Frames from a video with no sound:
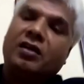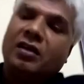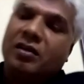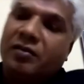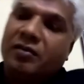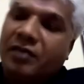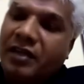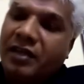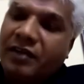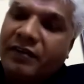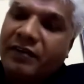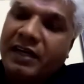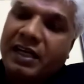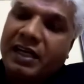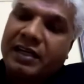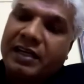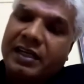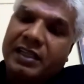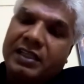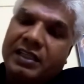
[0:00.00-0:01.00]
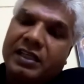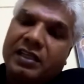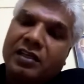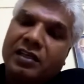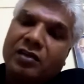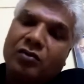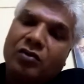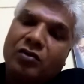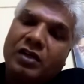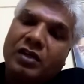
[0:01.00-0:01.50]
நீங்க வேலை
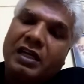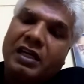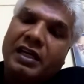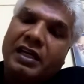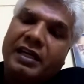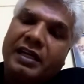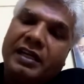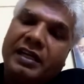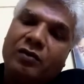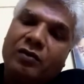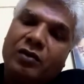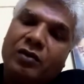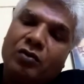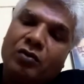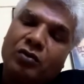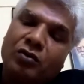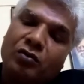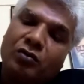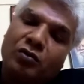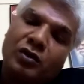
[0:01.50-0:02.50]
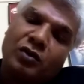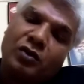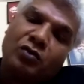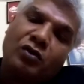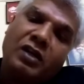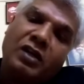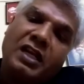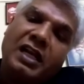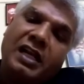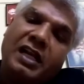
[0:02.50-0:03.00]
கத்துக்கிட்டுன்னு கூட இல்ல நீங்க ஒரு ஒரு
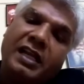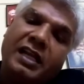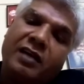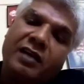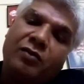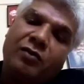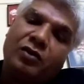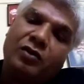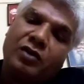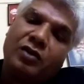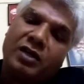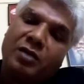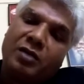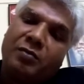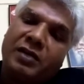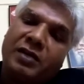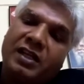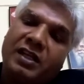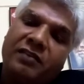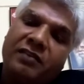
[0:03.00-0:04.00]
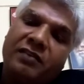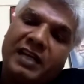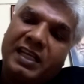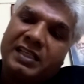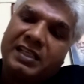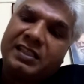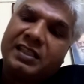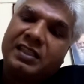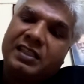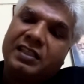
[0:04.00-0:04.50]
தொழிலாளியா ஒரு கம்பெனியில வேலை
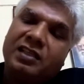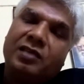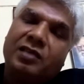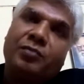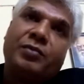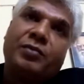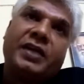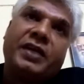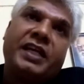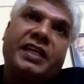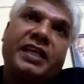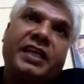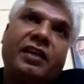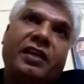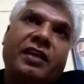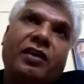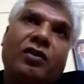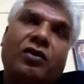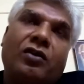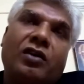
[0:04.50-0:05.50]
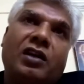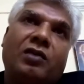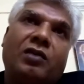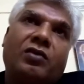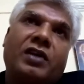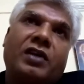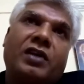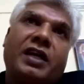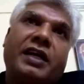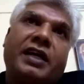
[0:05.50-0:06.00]
சேர்ந்து பேக்கிங்லயோ இல்ல
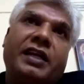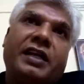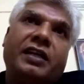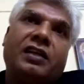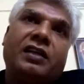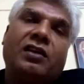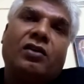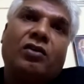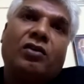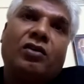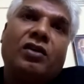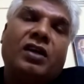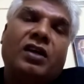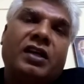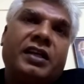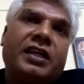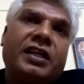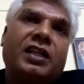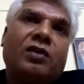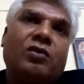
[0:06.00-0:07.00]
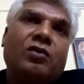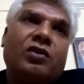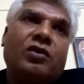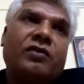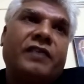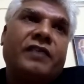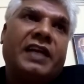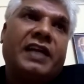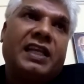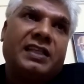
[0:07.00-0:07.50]
ஒரு அயனிங்லயோ ஏதோ ஒரு
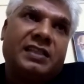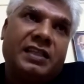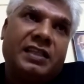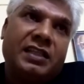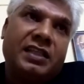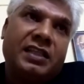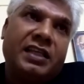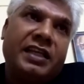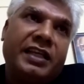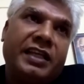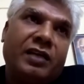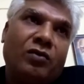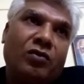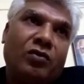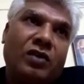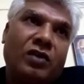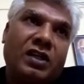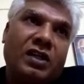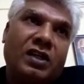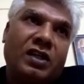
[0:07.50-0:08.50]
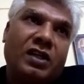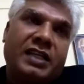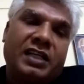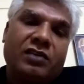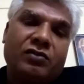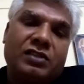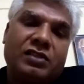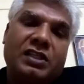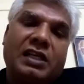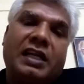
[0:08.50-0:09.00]
வேலை சேர்ந்து நீங்க உங்களை தக்க
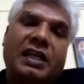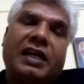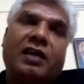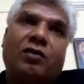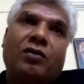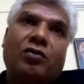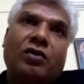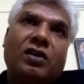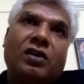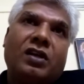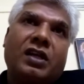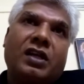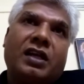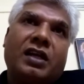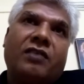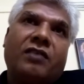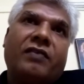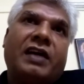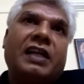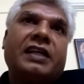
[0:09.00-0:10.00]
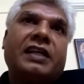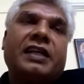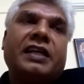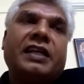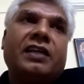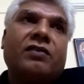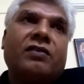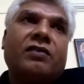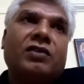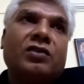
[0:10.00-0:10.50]
வச்சுக்கலாம் உங்களுக்கான
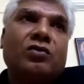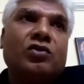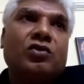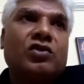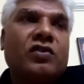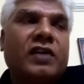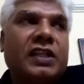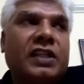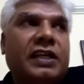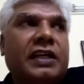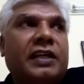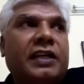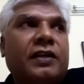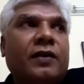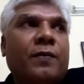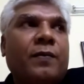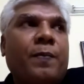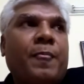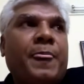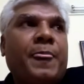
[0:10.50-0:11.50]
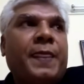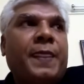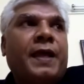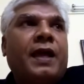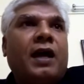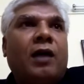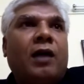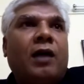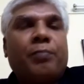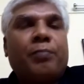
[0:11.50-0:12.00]
வாழ்க்கைக்கு வந்து உத்தரவாதம் கிடைக்கும்
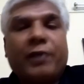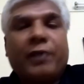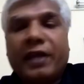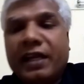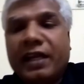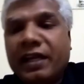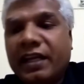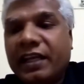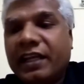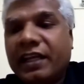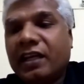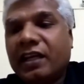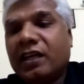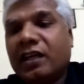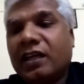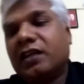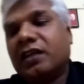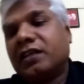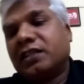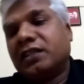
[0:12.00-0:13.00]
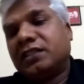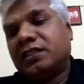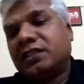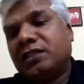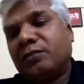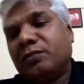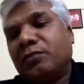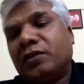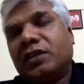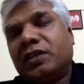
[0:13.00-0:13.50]
அப்படி நீங்க
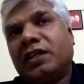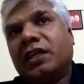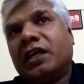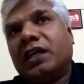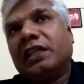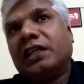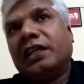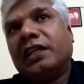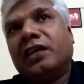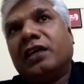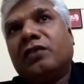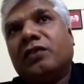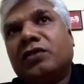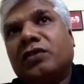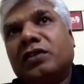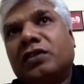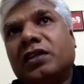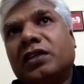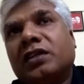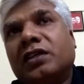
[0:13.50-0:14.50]
கஷ்டப்பட்டு அதுலயே வந்து